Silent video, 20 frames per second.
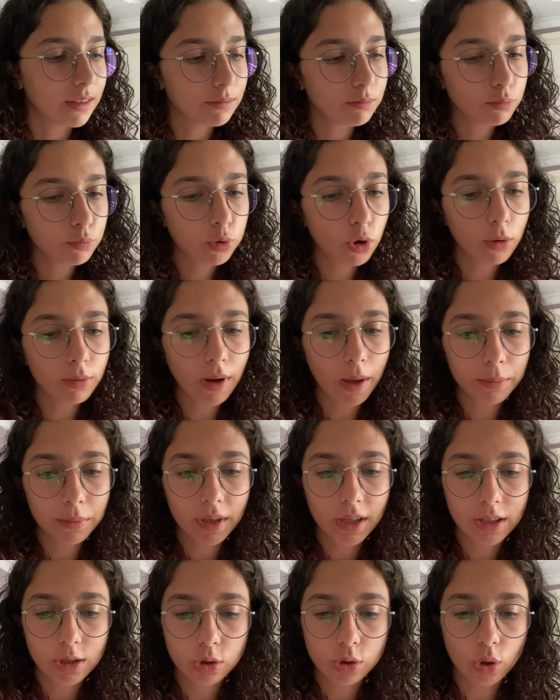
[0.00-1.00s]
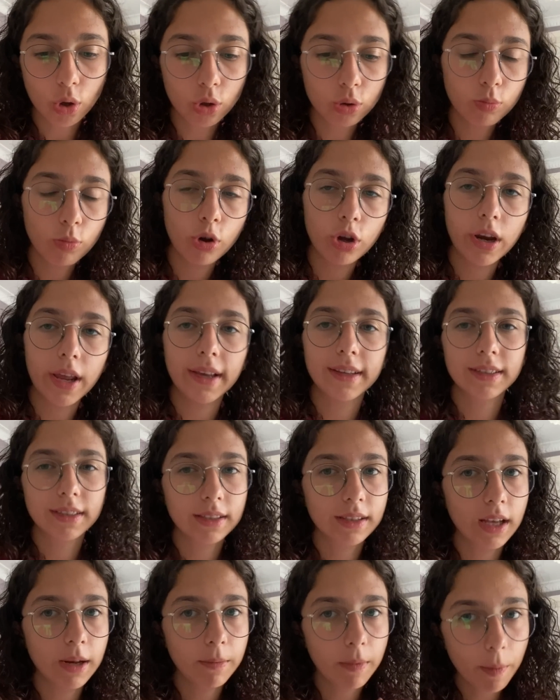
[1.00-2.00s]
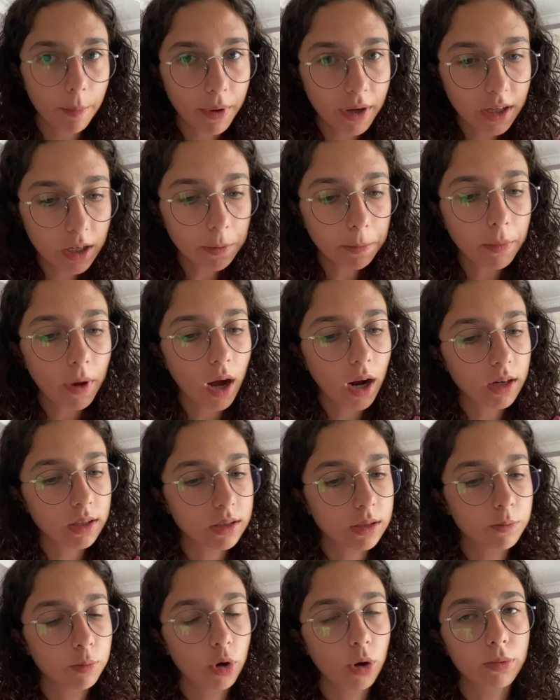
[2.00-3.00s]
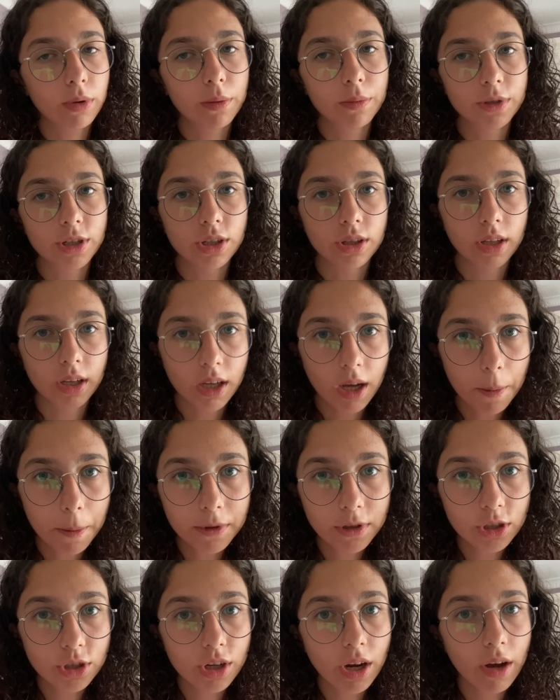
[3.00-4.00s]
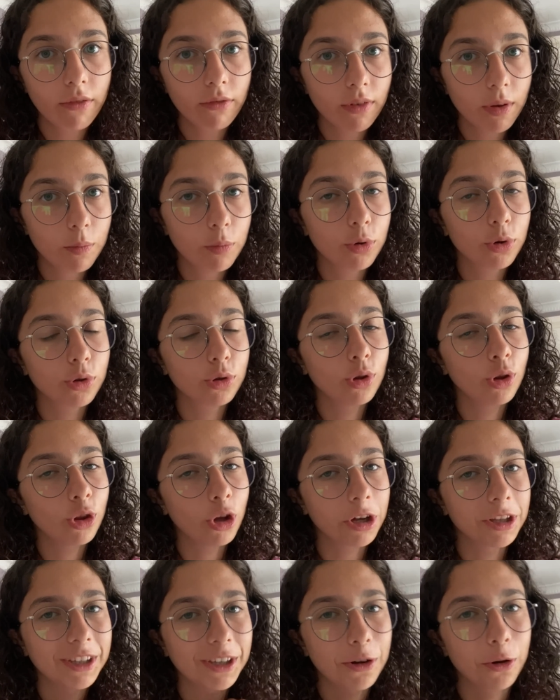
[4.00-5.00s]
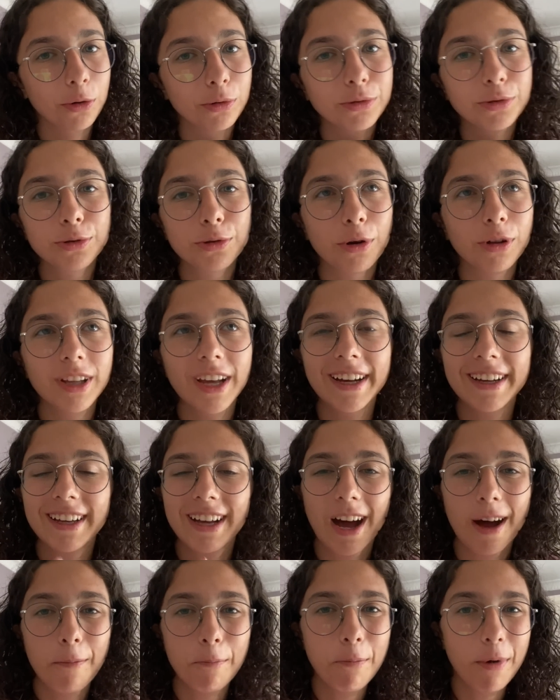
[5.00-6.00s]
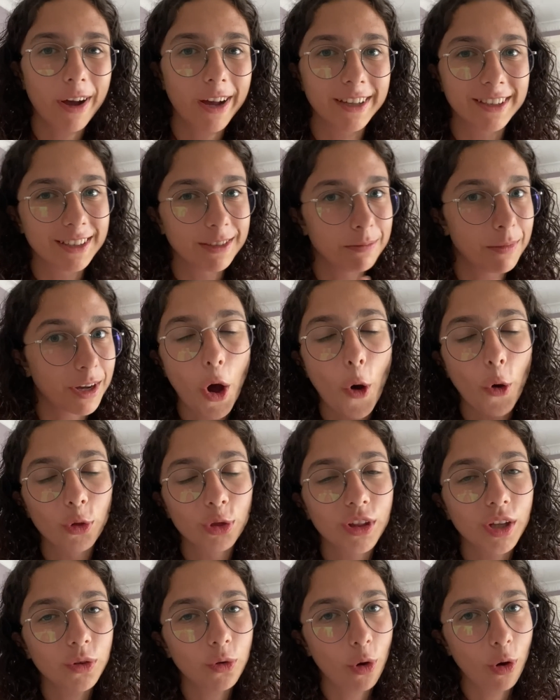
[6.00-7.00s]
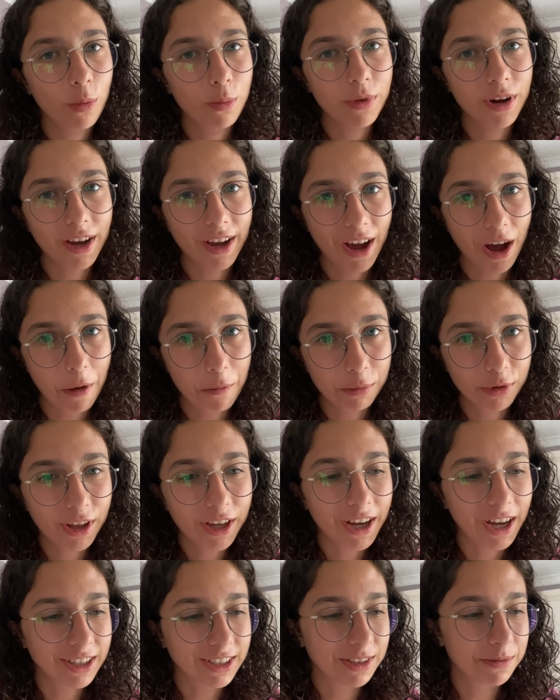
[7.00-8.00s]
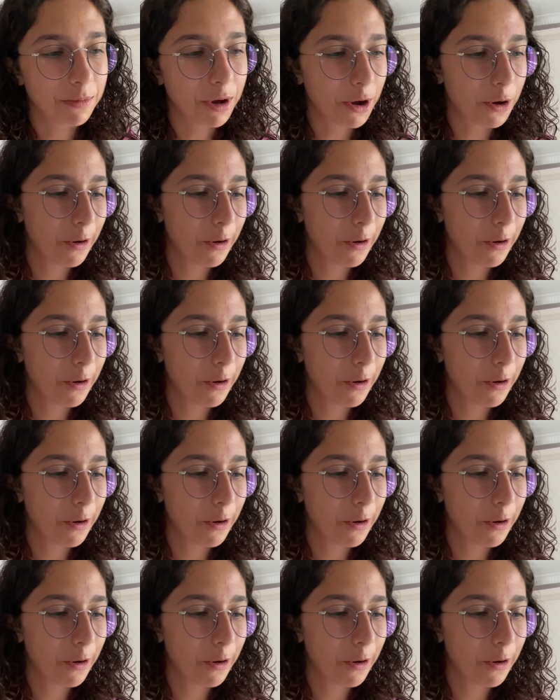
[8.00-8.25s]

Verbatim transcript: problemdeki son böyle eksiklerime bakıp artık problem işini de kapatacağım ve bugünün ana konusu olan kampa katılmak. 10'dan 11'e kampına katılmak